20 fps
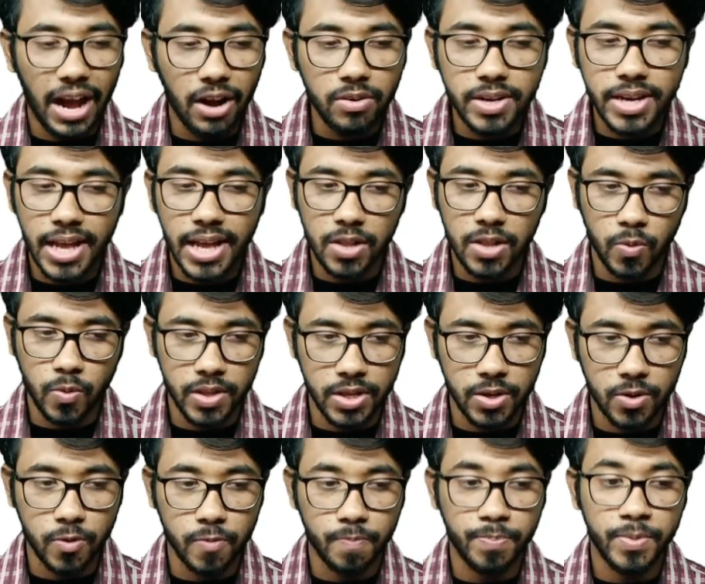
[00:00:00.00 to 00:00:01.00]
এখন খেয়াল করে
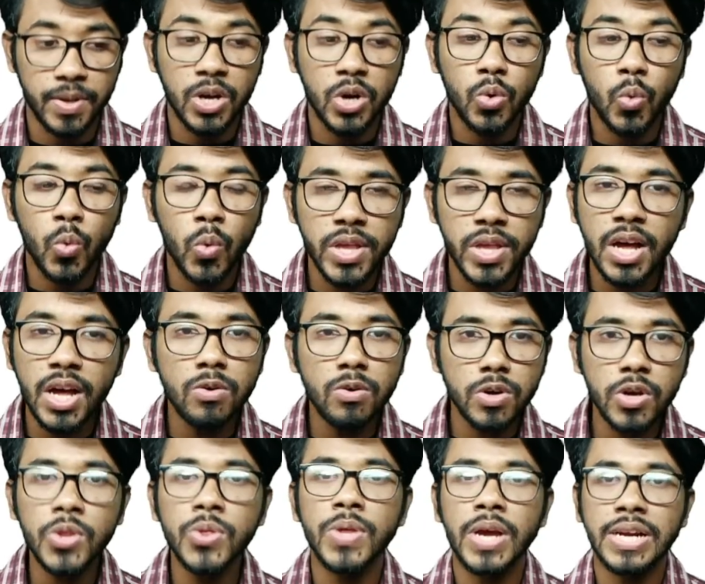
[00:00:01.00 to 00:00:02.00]
দেখুন
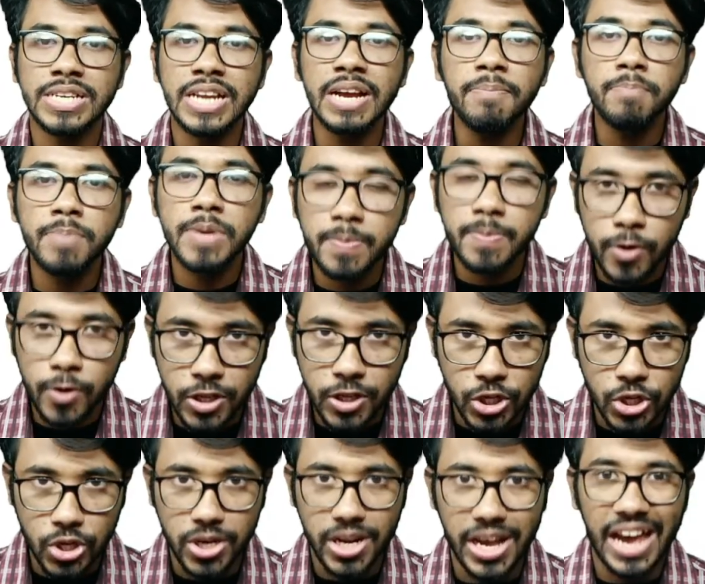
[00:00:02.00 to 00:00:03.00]
উইদাউটও কিন্তু একটা
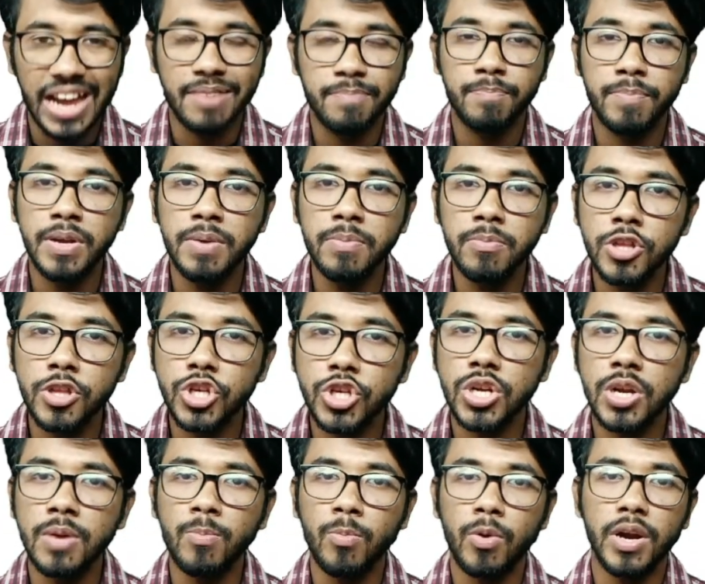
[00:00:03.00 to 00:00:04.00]
প্রিপোজিশন অ্যান্ড
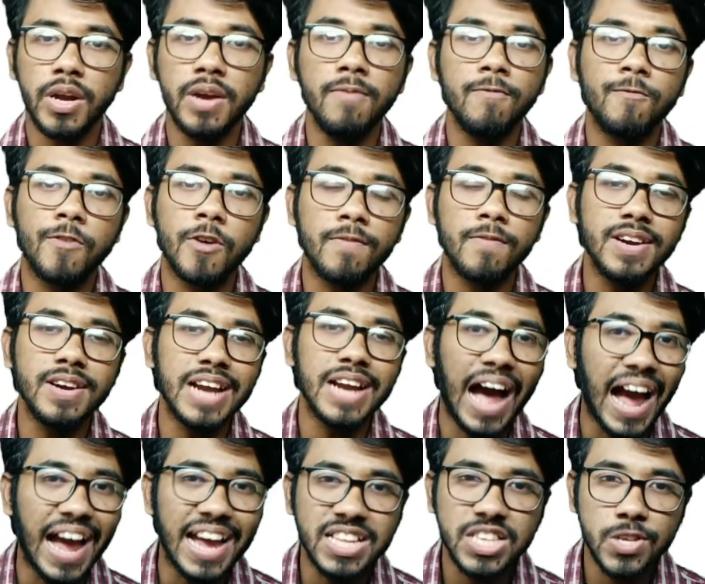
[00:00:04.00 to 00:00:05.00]
প্রিপোজিশনের পরে ভার্বের
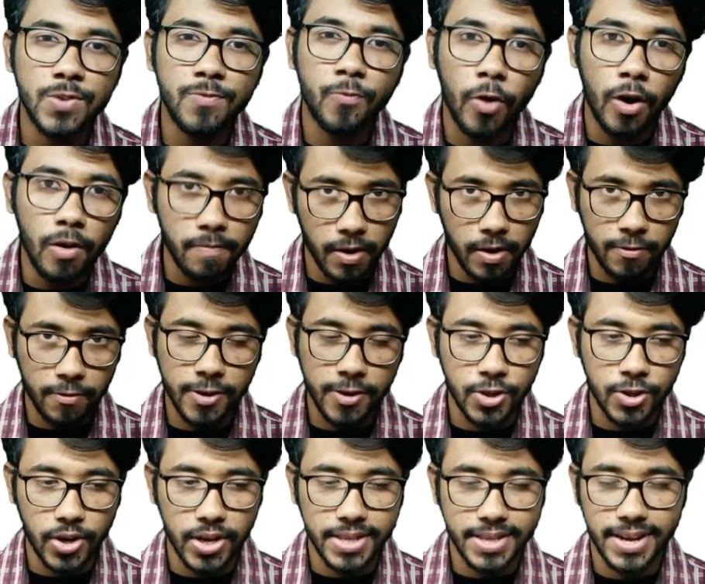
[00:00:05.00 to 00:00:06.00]
আইএনজি ফর্ম
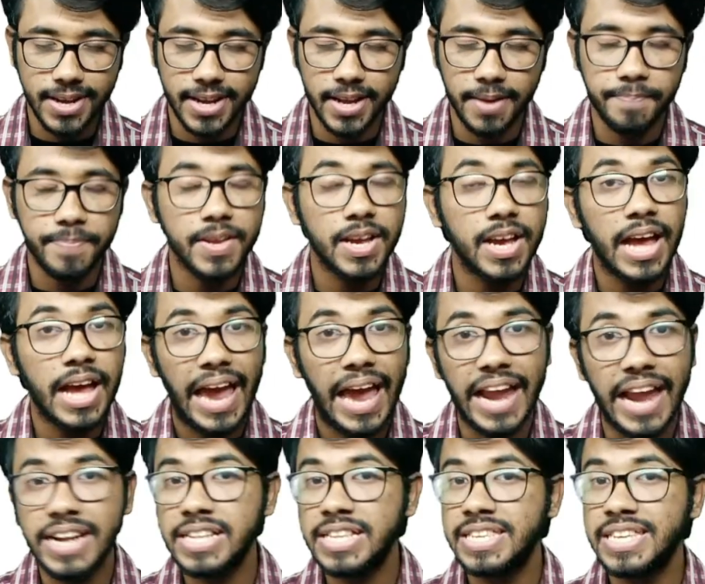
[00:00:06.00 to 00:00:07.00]
ব্যবহৃত হয়ে থাকে
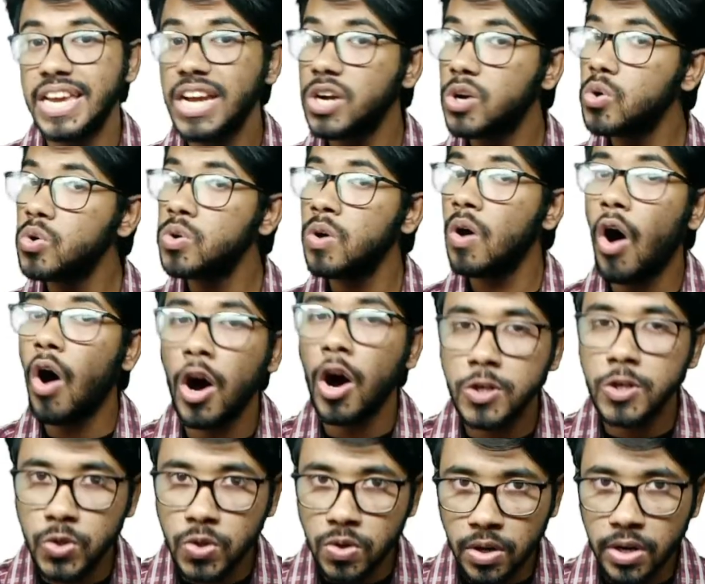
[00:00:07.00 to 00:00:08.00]
অ্যান্ড যে কোনো
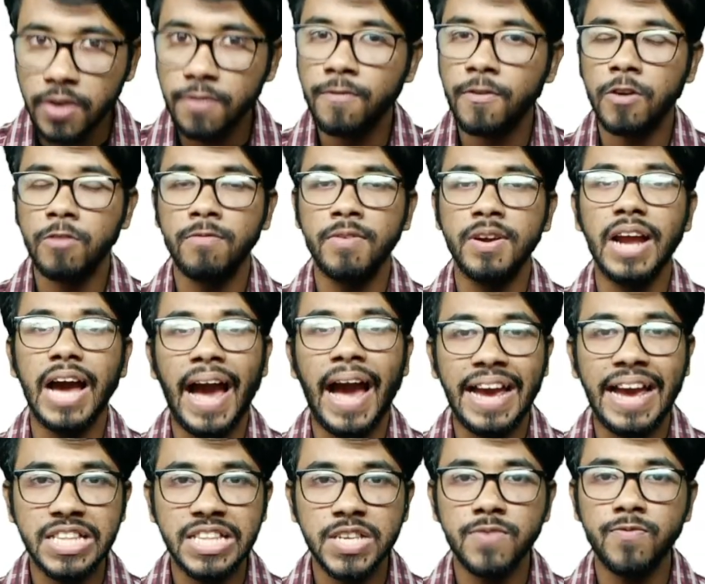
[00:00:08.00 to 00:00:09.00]
অক্সিলারি ভার্বের
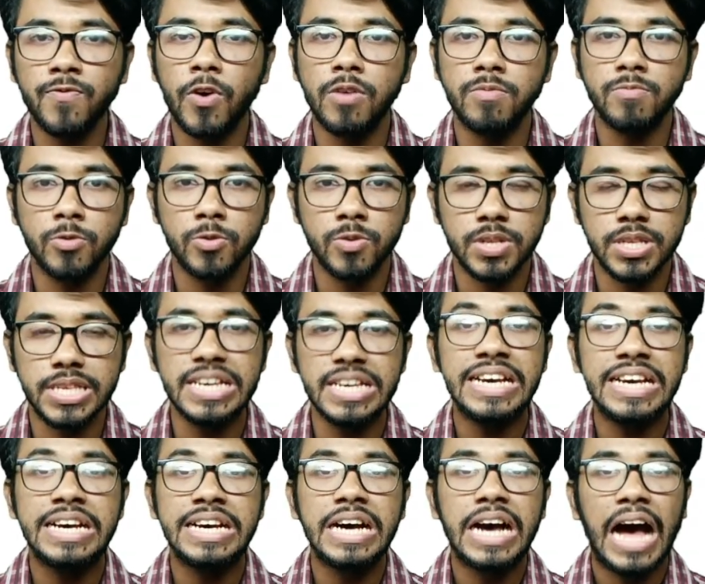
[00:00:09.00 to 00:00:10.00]
আইএনজি ফর্ম হচ্ছে